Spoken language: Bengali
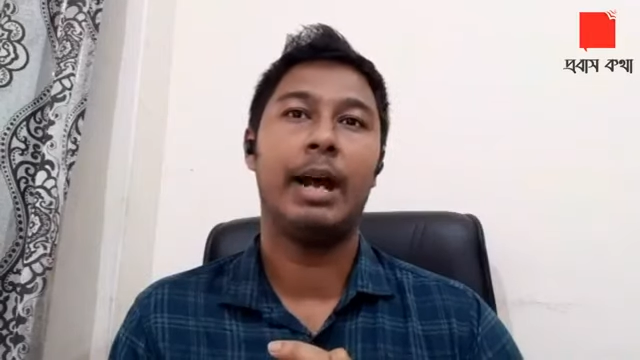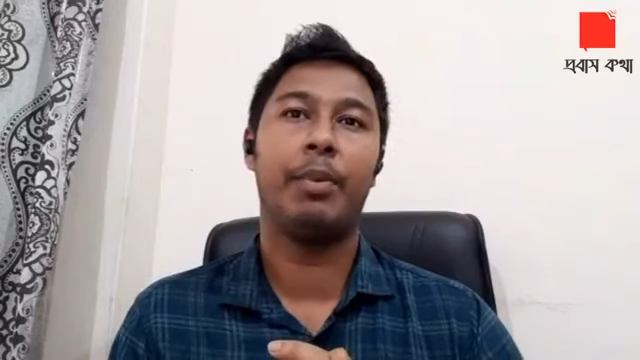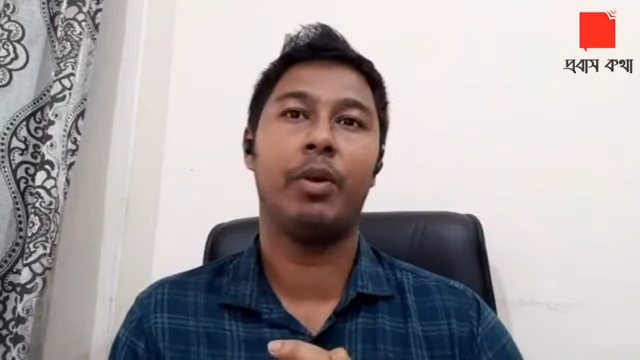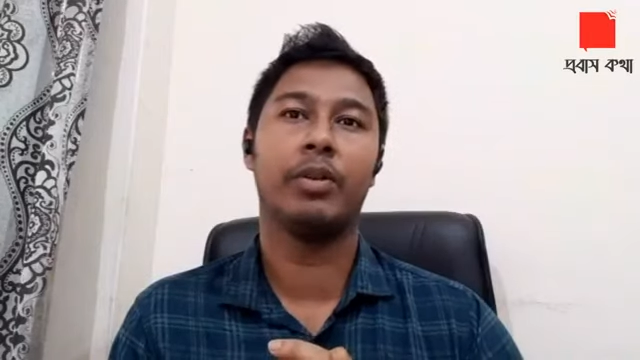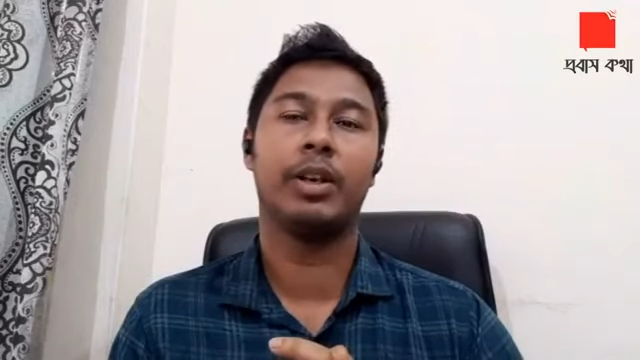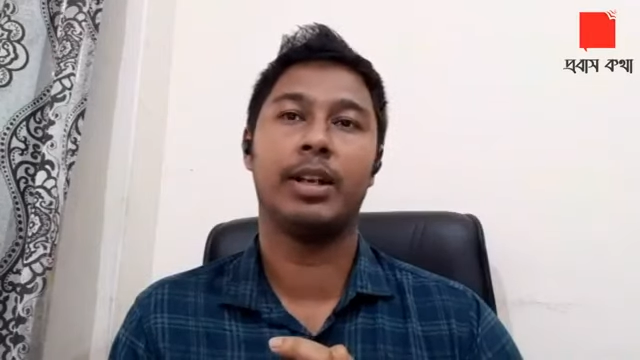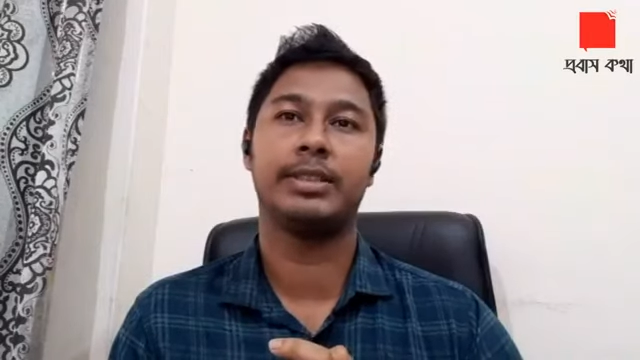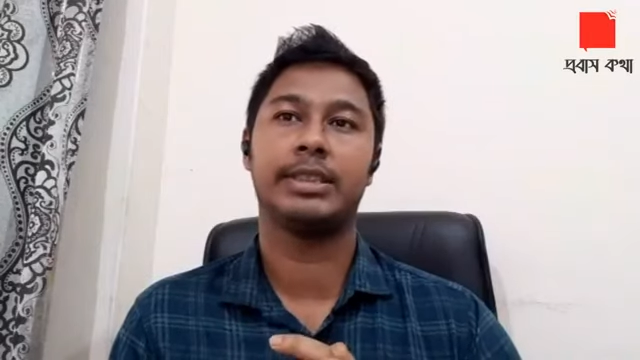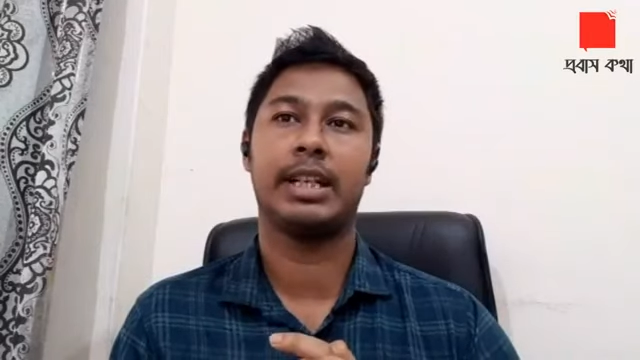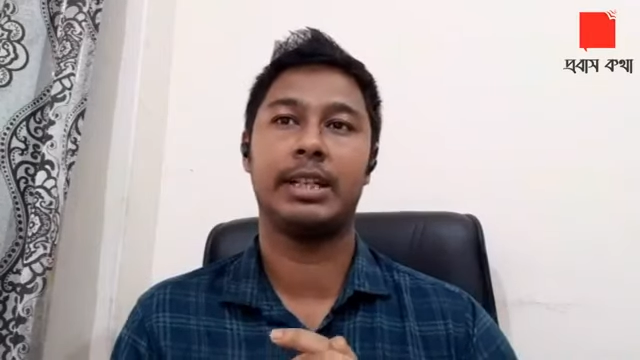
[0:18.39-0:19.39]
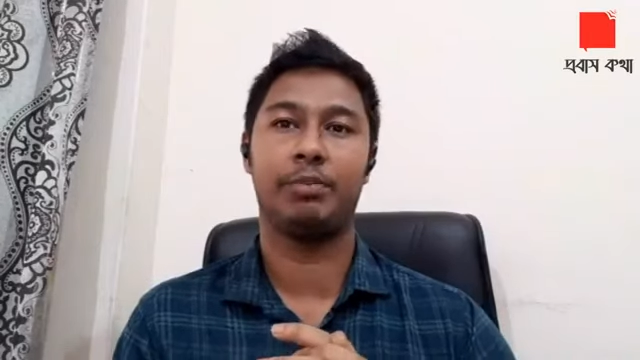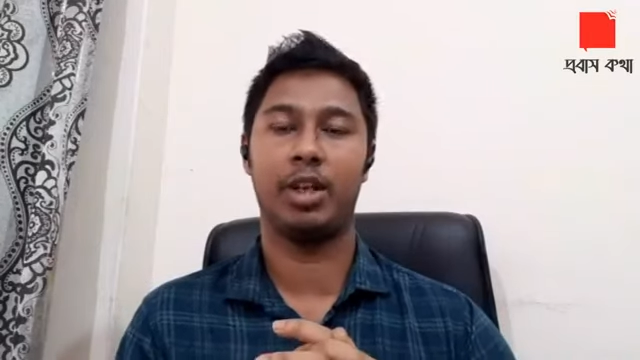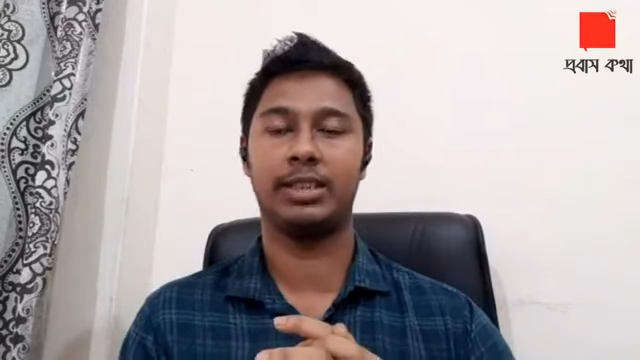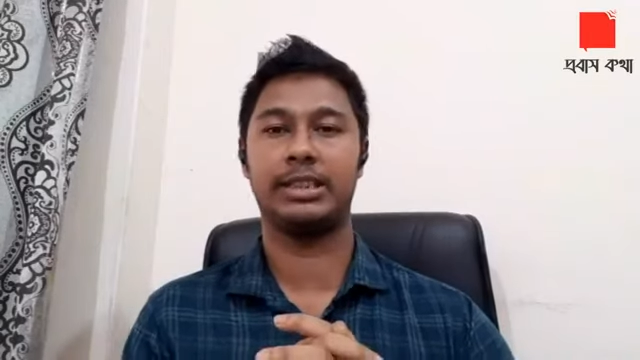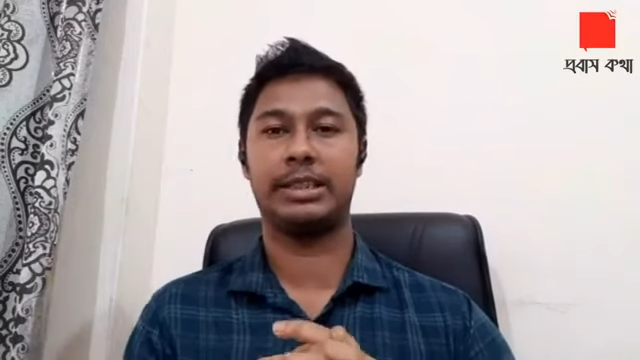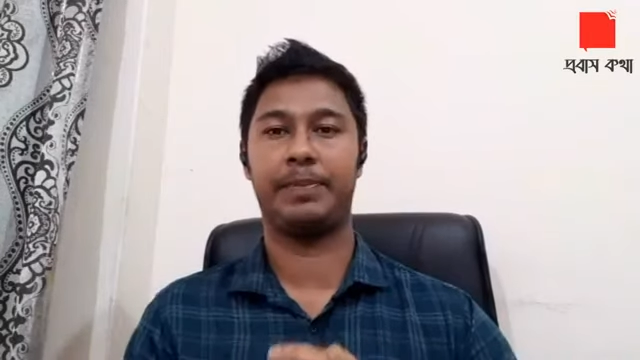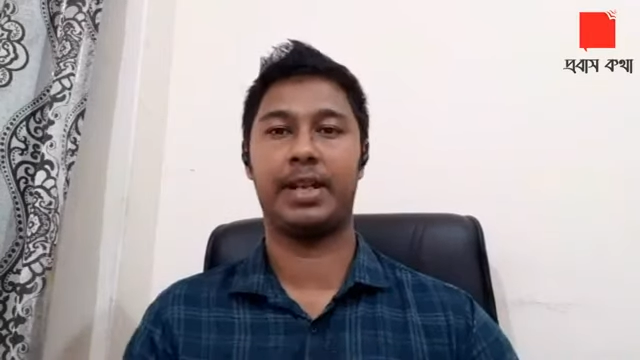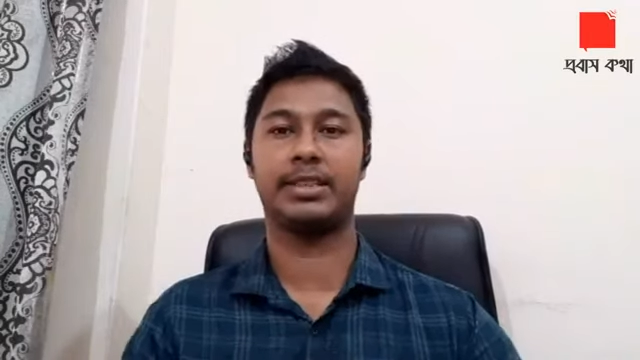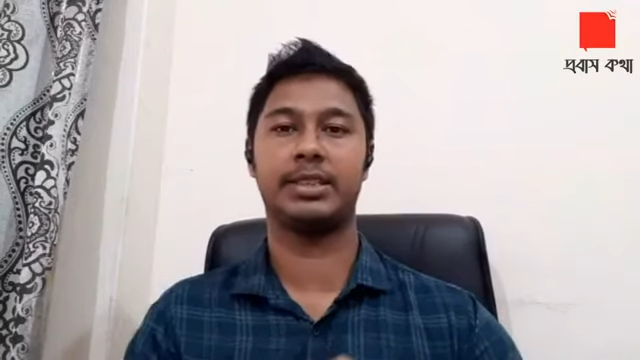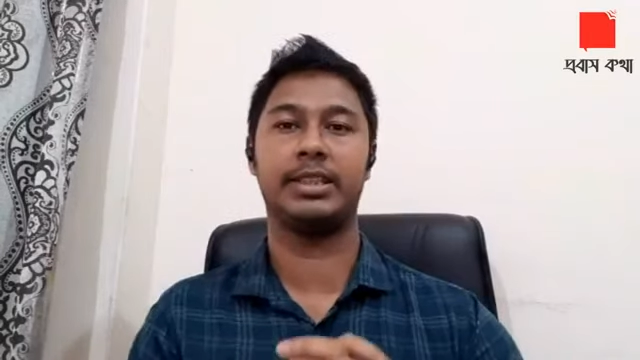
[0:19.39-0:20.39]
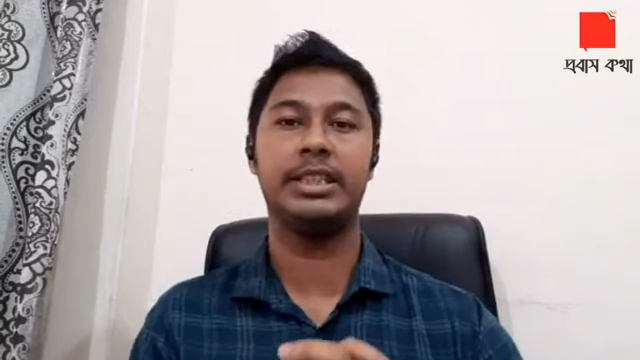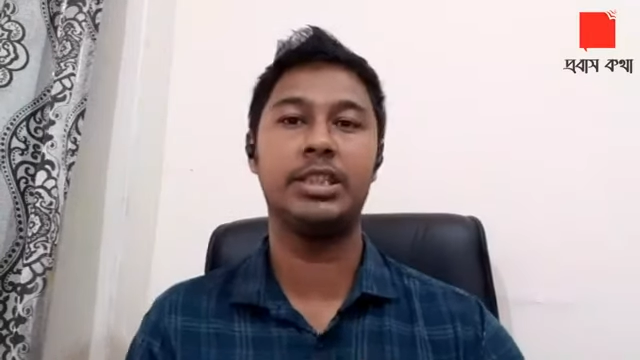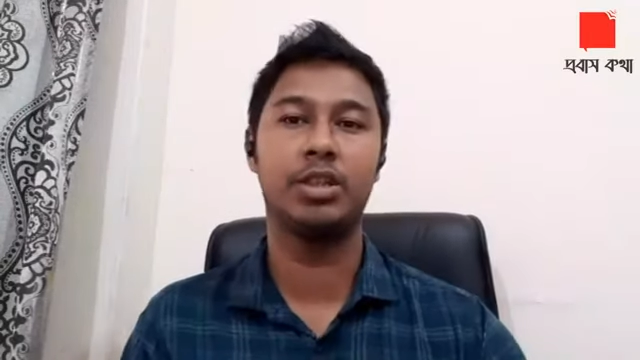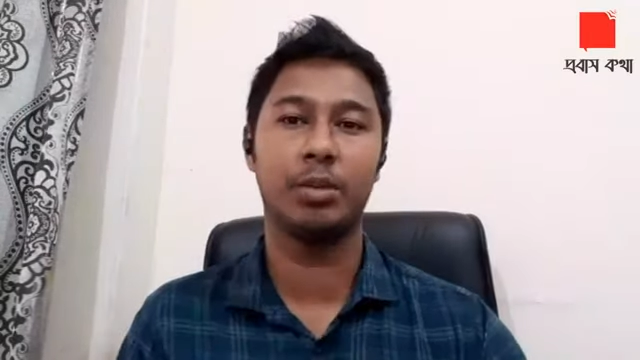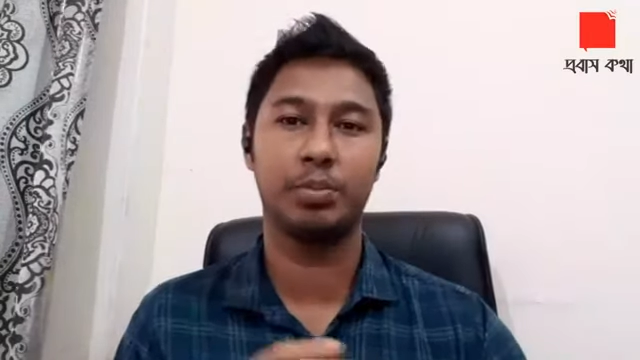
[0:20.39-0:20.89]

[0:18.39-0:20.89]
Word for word: এবং যেখানে বলা যেতে পারে যে দীর্ঘ